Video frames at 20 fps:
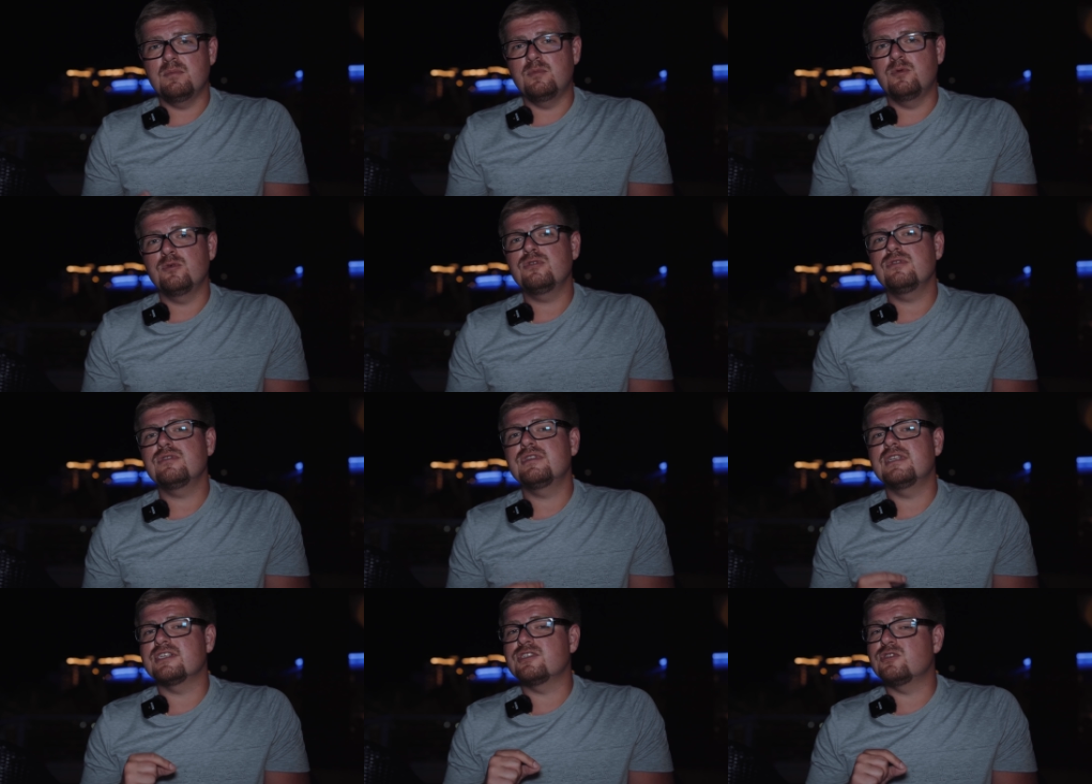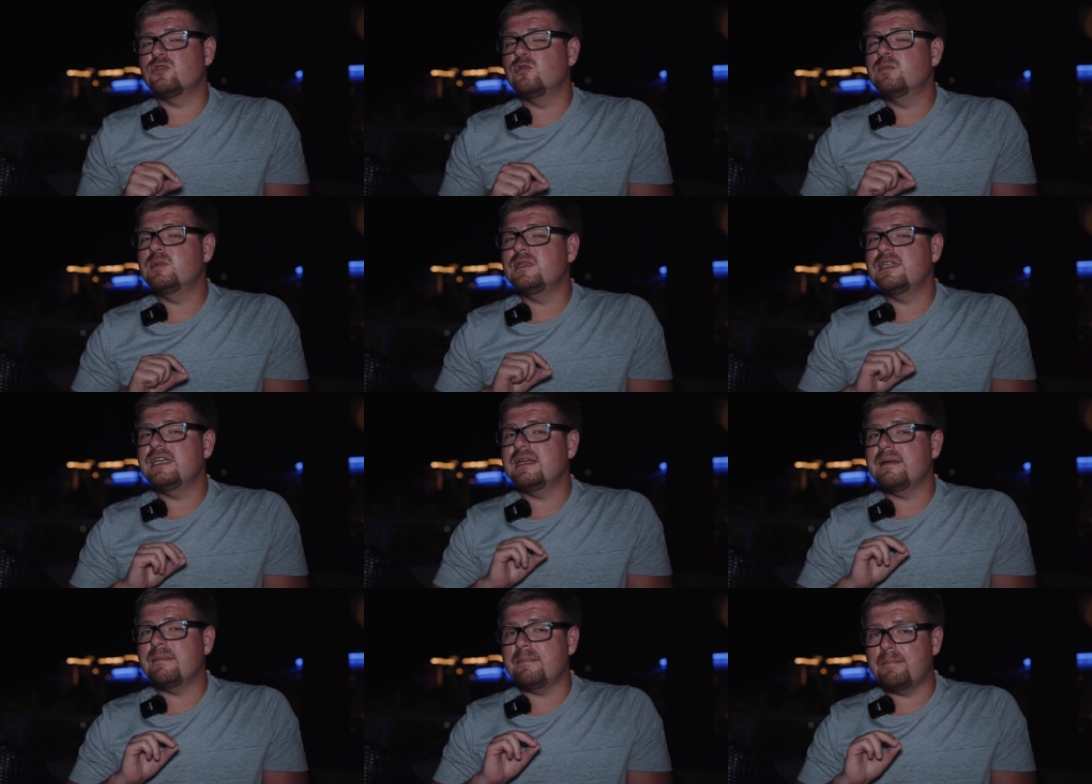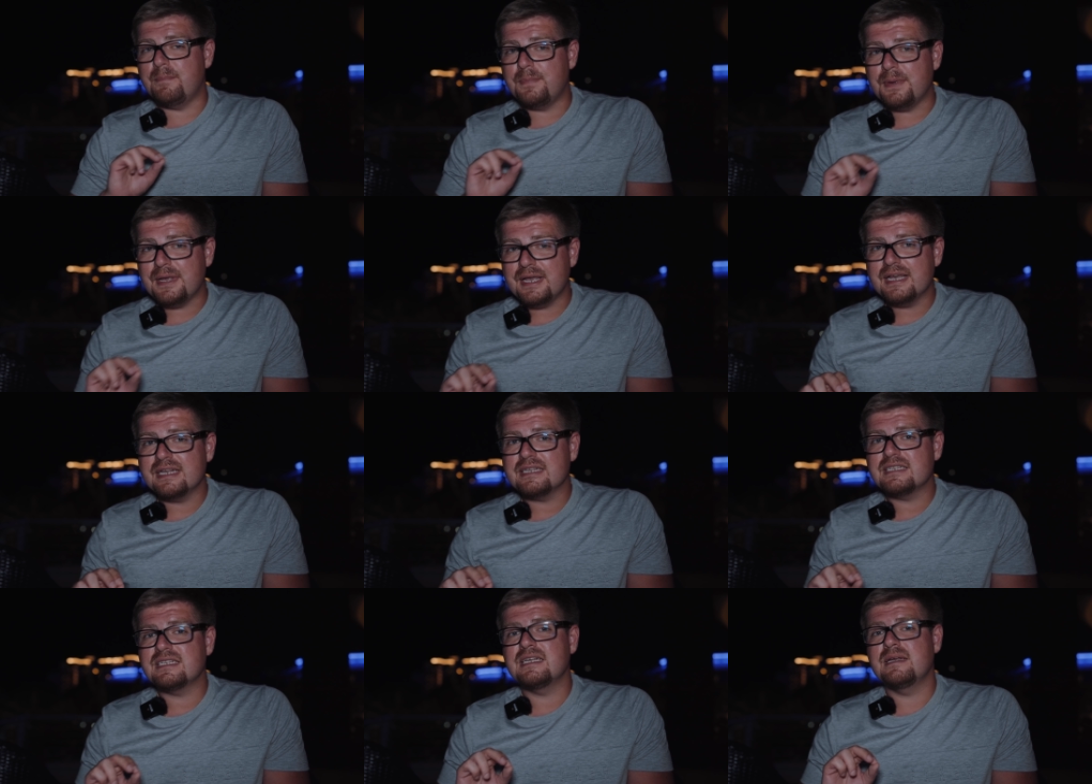будут доступны
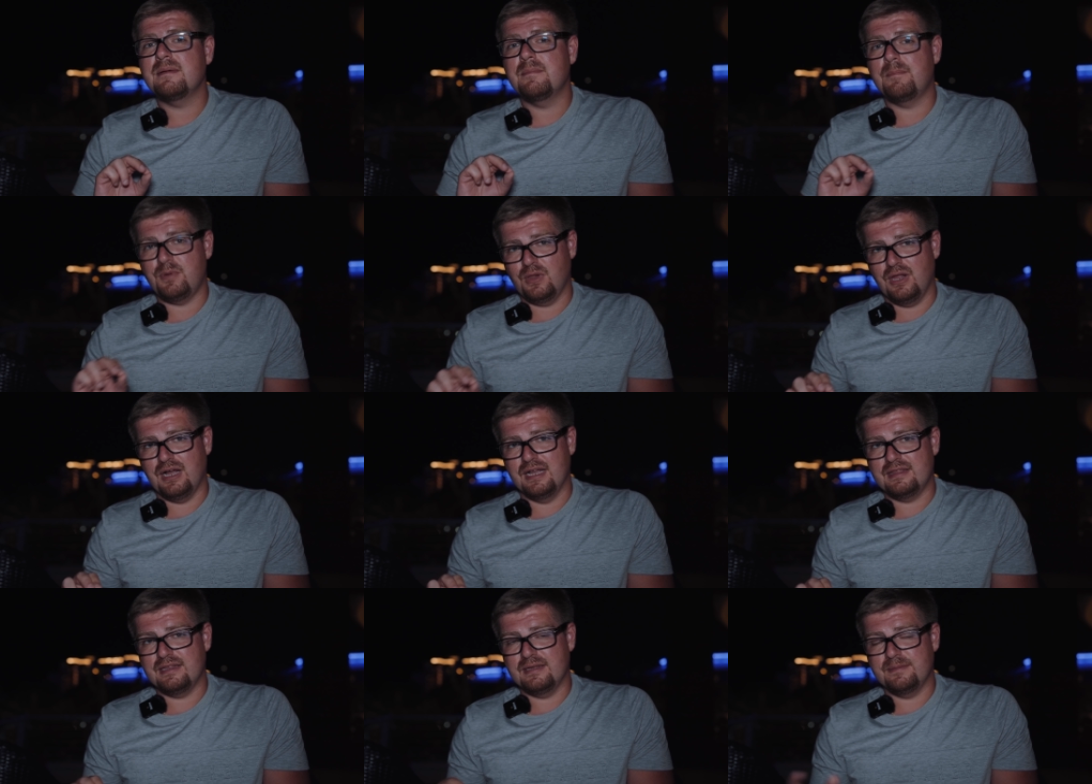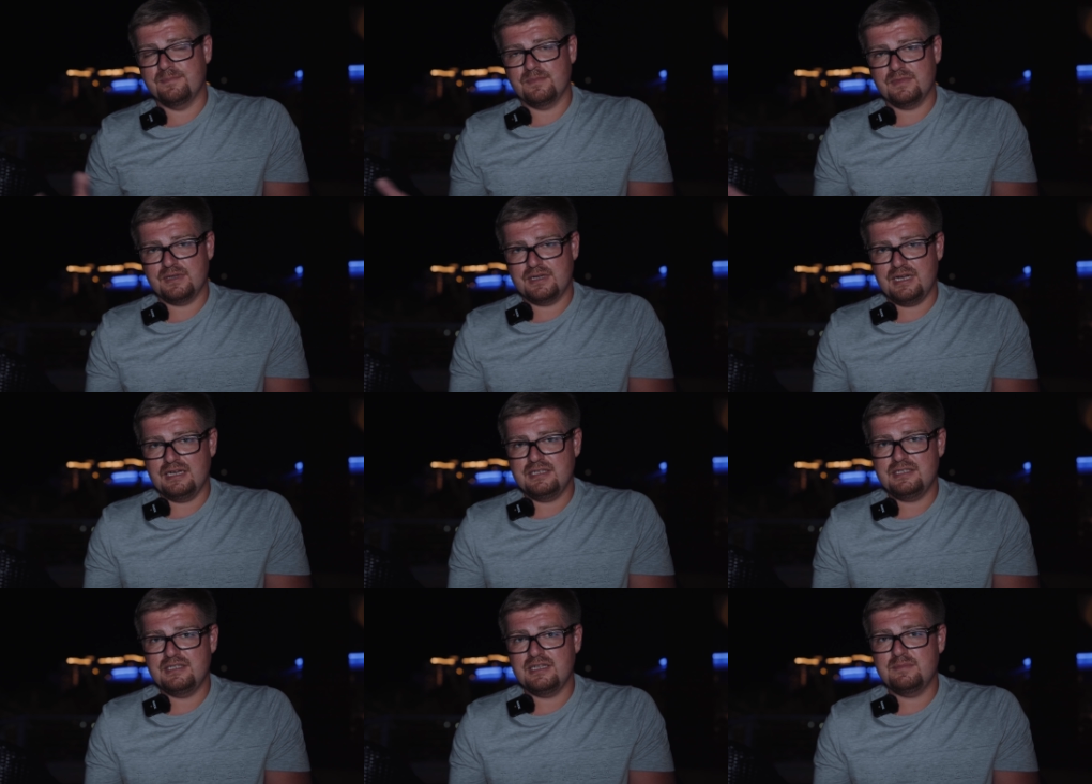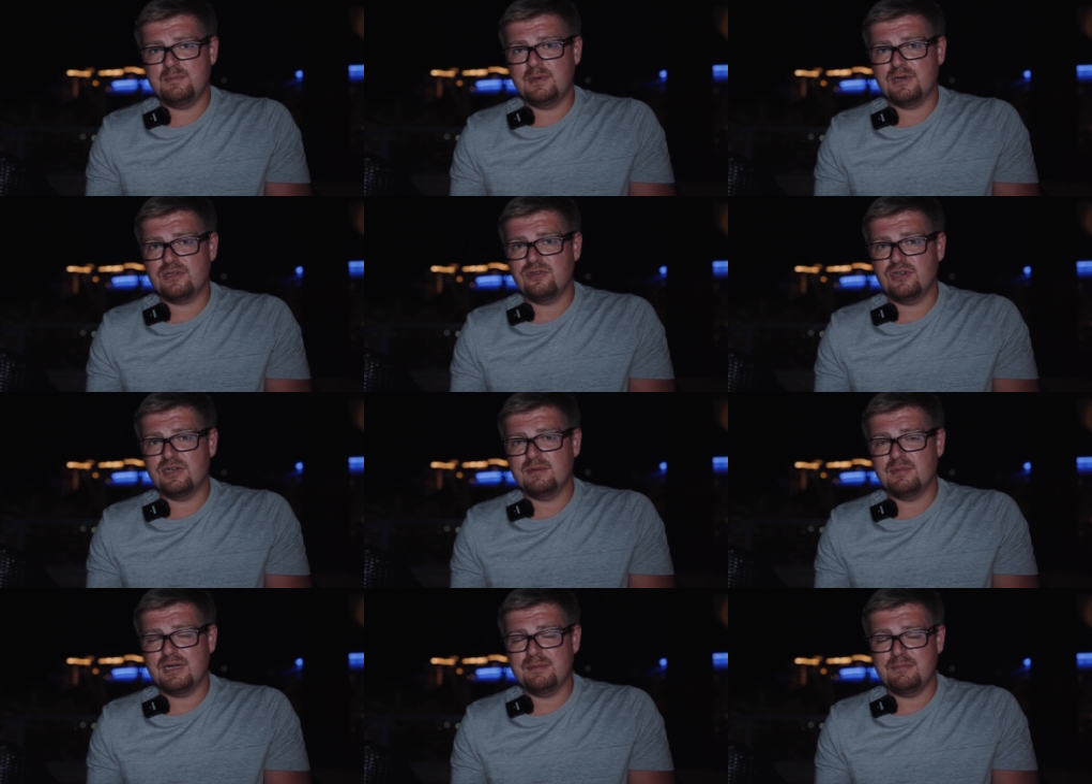бесплатно. Как стать
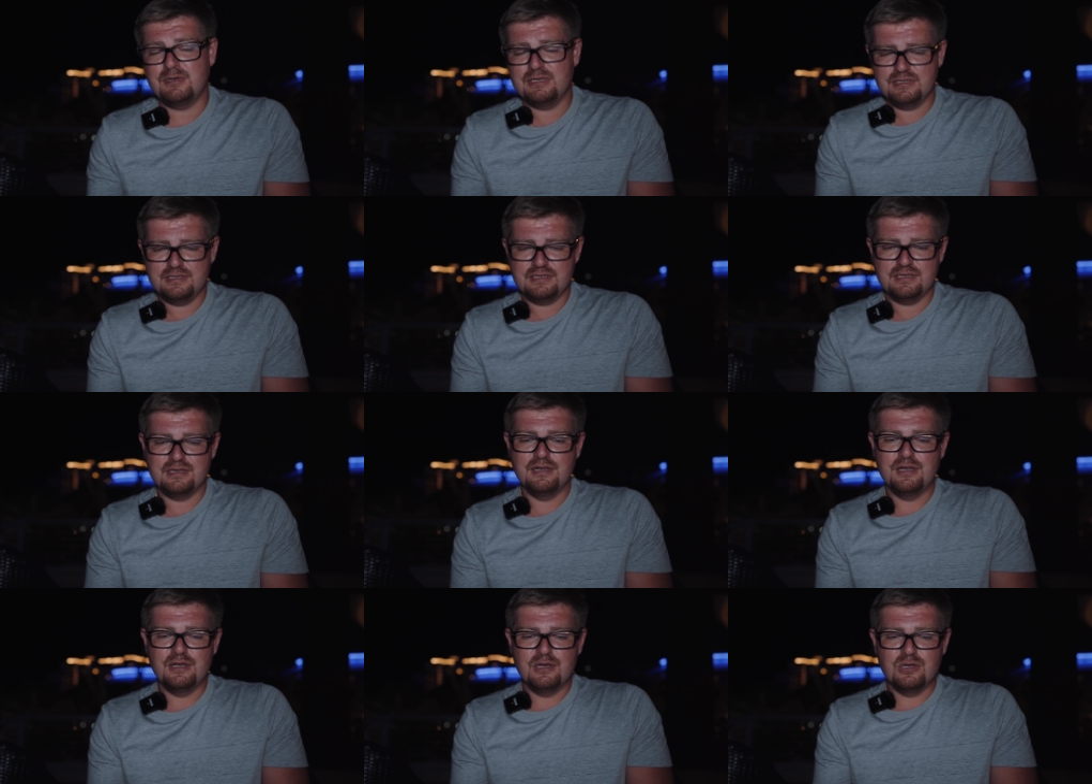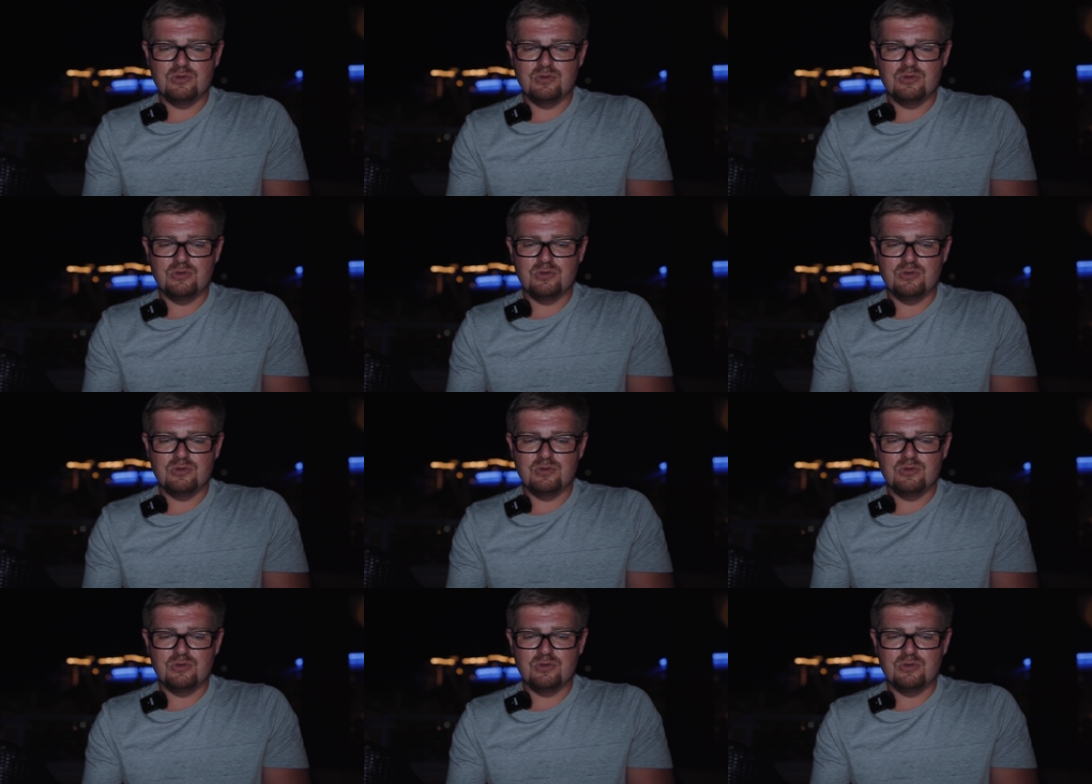партнером команды?